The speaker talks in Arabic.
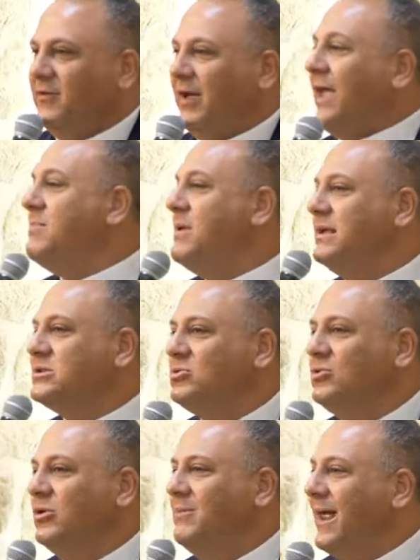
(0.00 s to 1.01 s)
خدمة
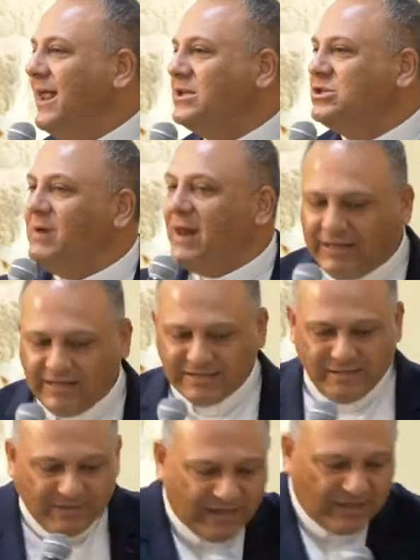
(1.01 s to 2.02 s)
يسوع ما كانتش
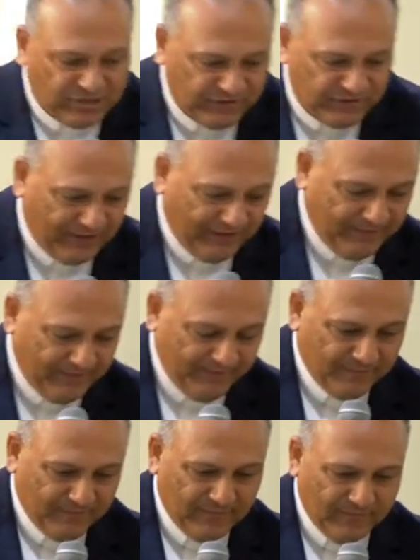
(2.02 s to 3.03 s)
مركزة بس على الشفاء
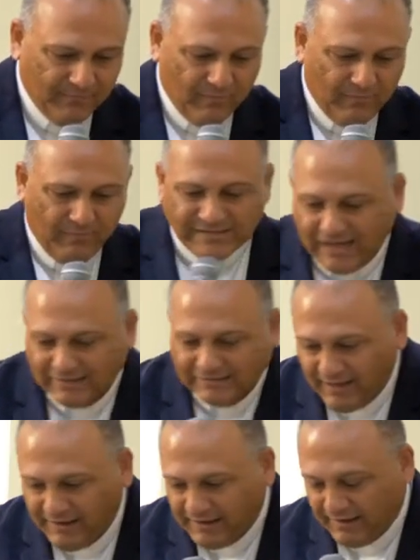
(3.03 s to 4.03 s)
بس على
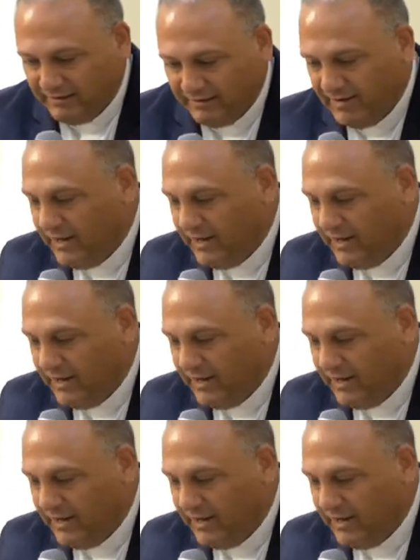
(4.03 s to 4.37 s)
التحرير